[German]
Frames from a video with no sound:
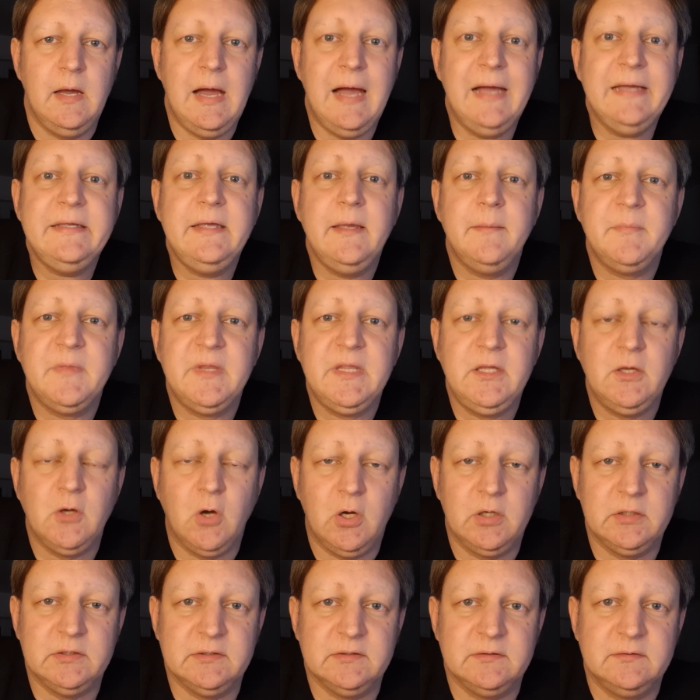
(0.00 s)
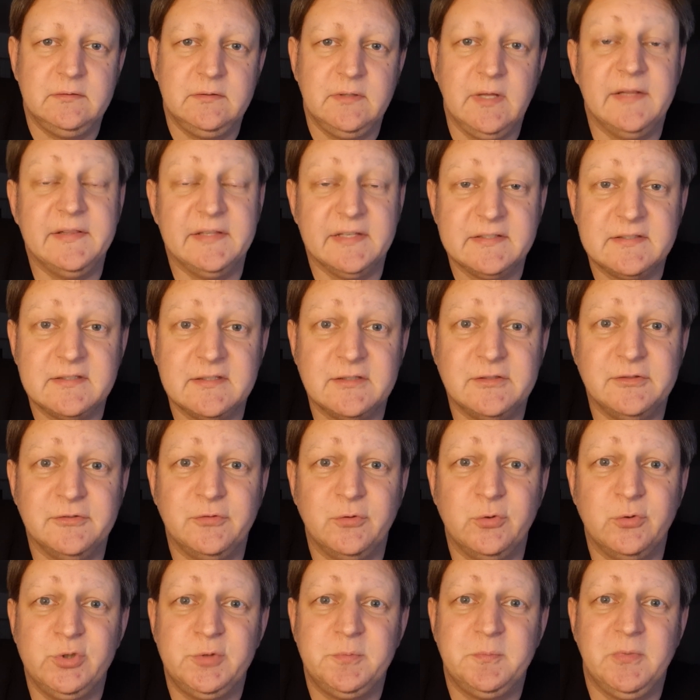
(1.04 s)
I am the Jochen and this is the
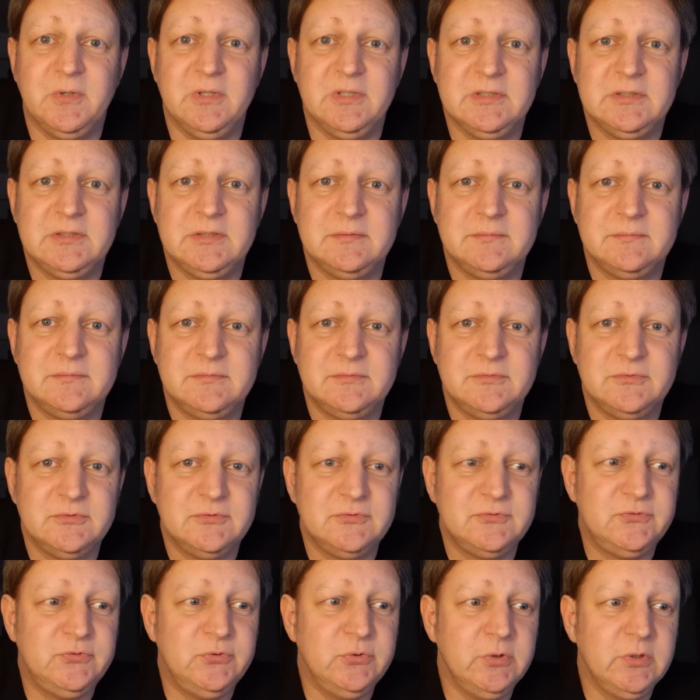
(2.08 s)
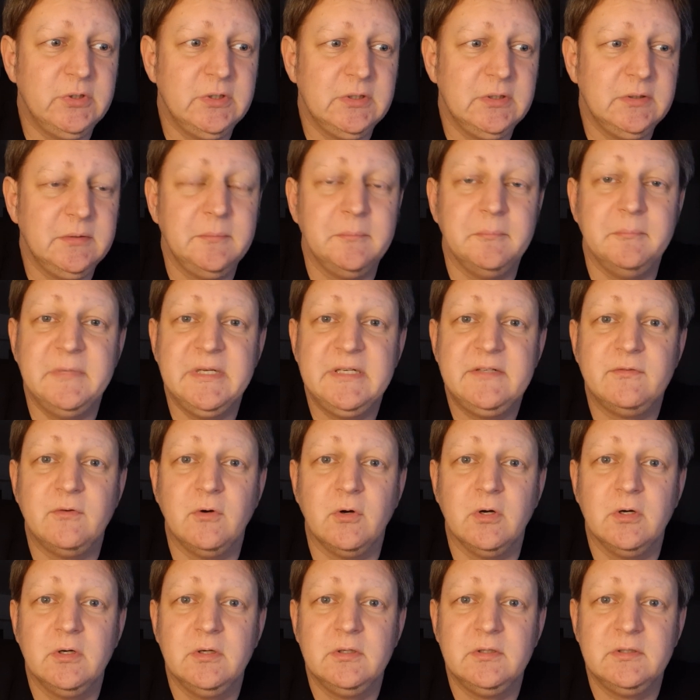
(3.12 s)
Frühsport für
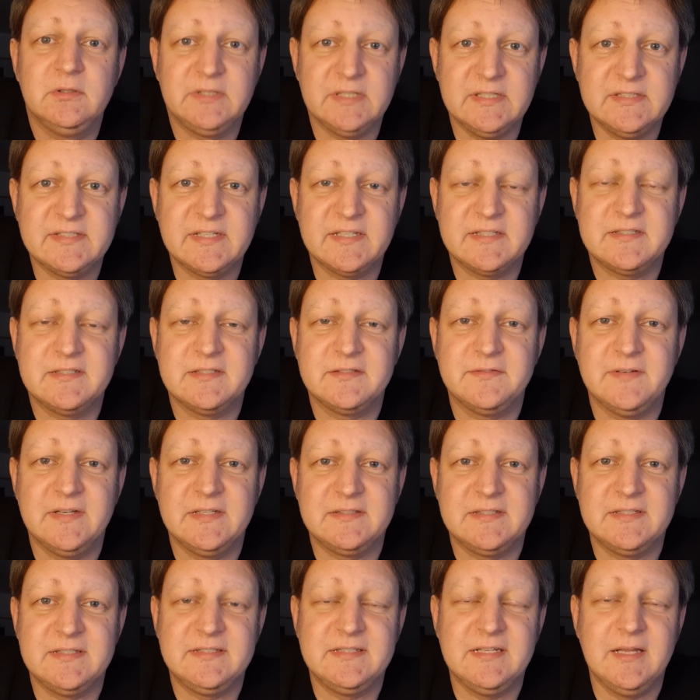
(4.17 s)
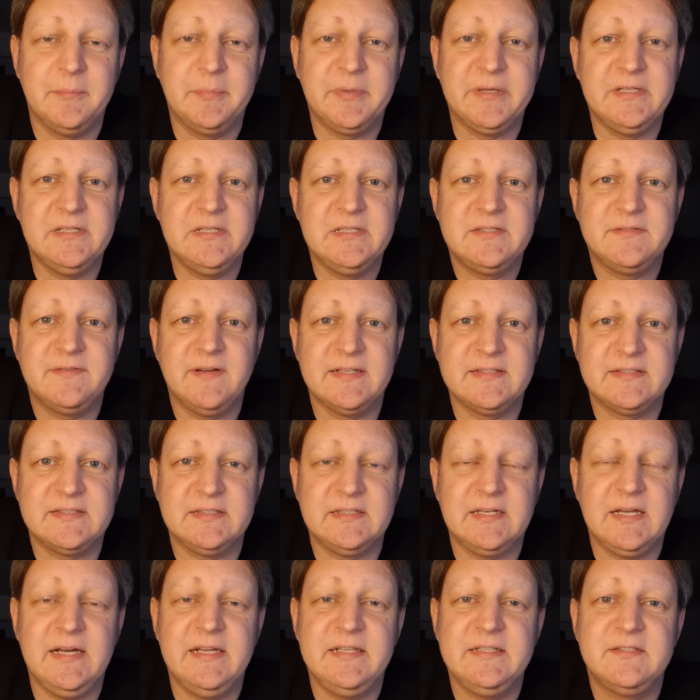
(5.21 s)
Mittwoch, den 26. April
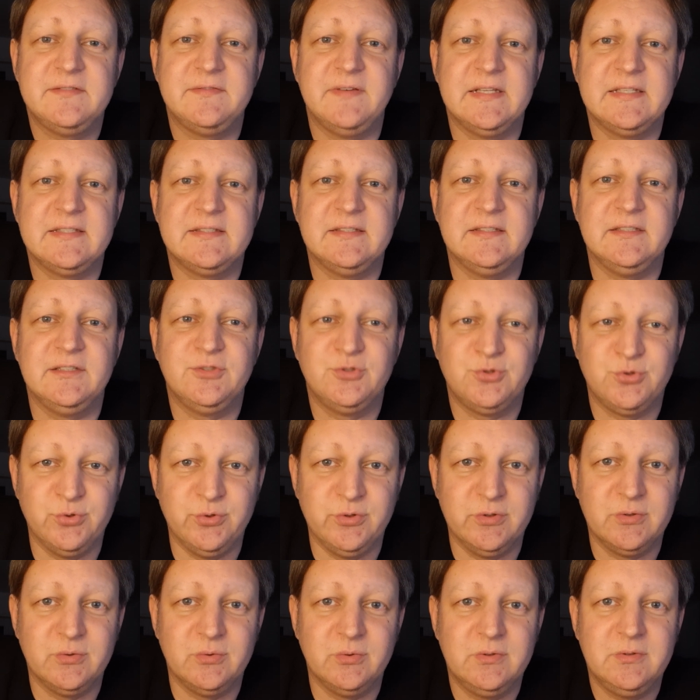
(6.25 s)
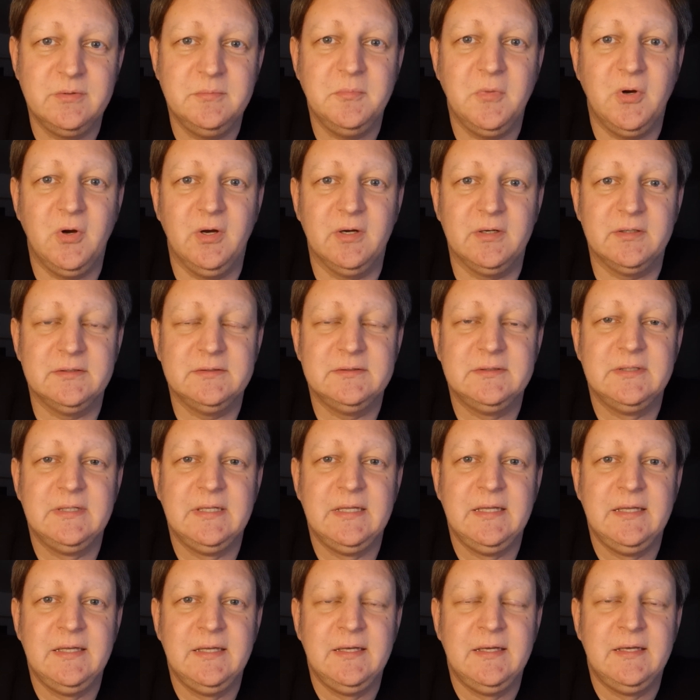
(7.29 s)
2023. Schönen guten Morgen.
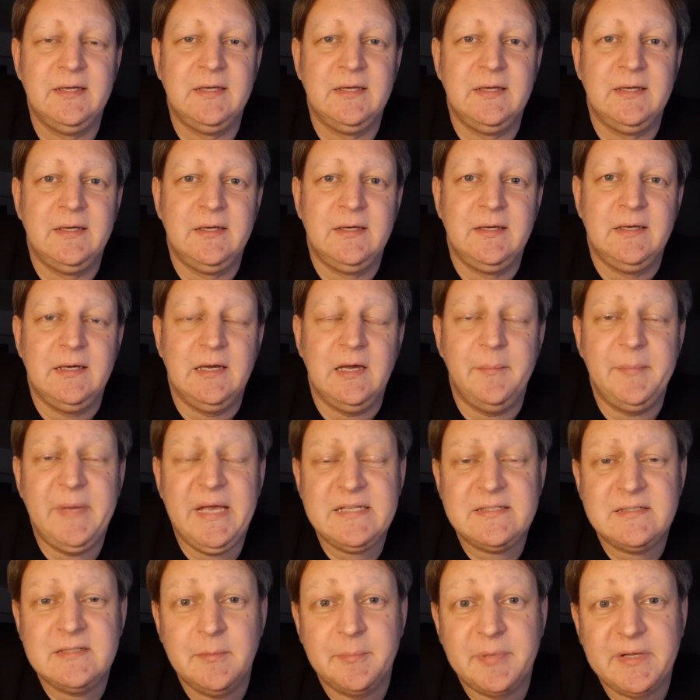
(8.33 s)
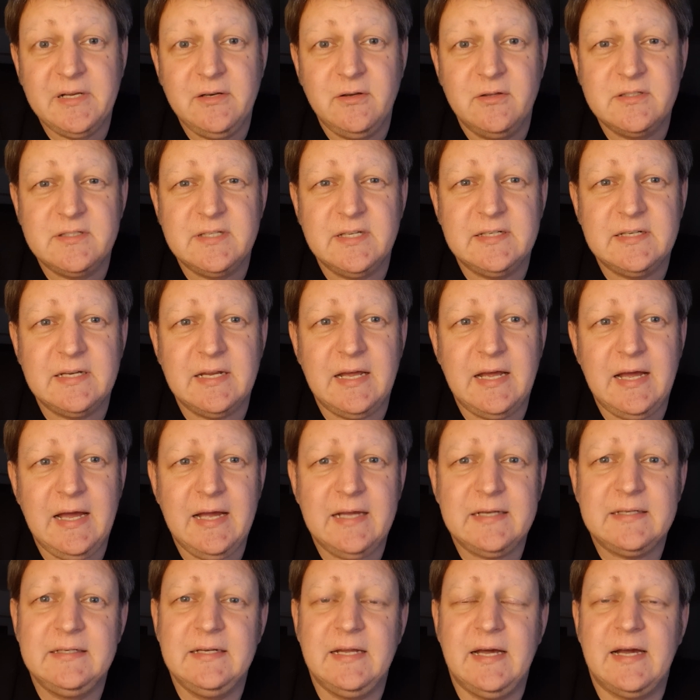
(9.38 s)
Am 1. April
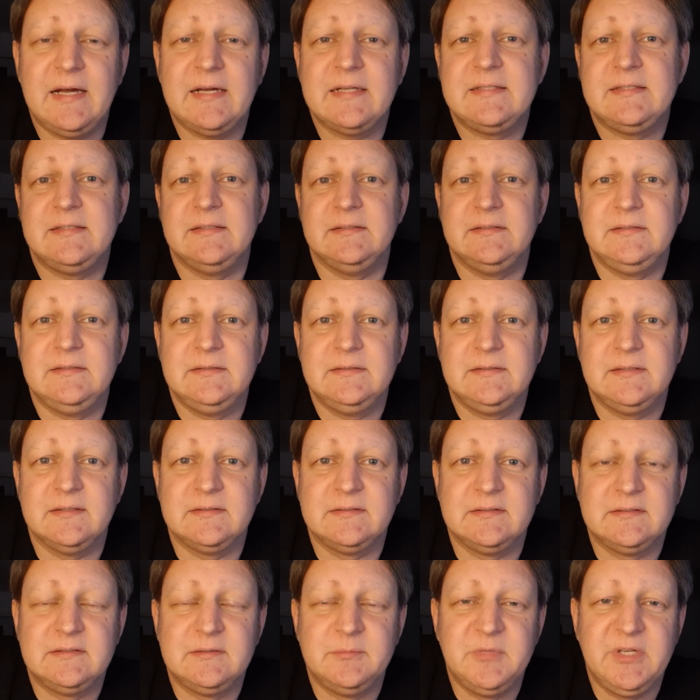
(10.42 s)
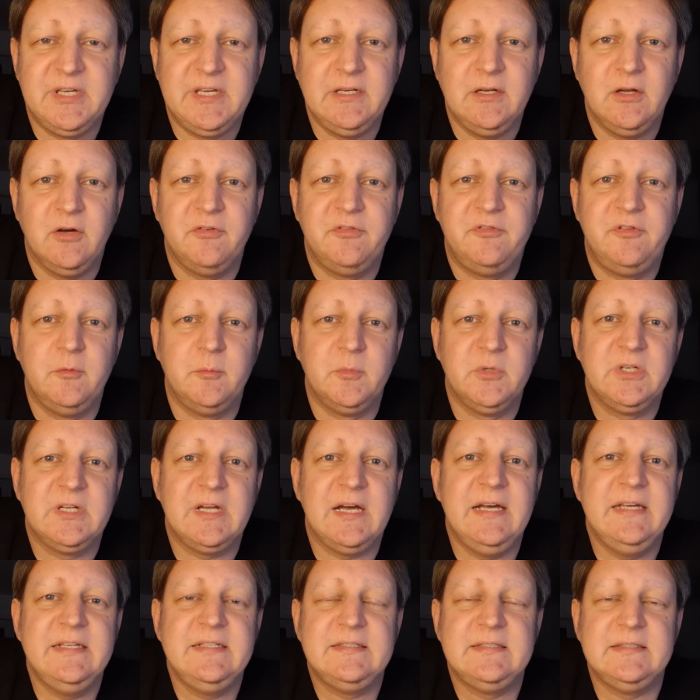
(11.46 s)
1988, das ist ziemlich genau
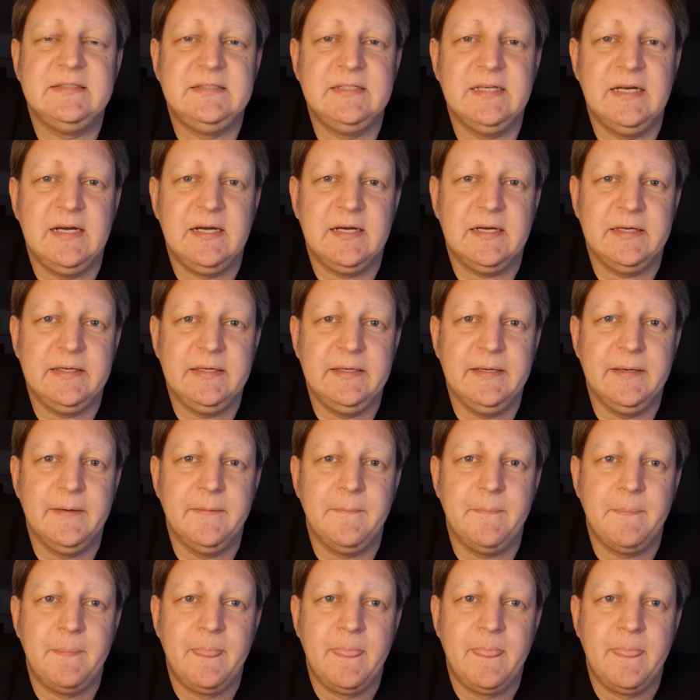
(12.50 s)
35 Jahre her,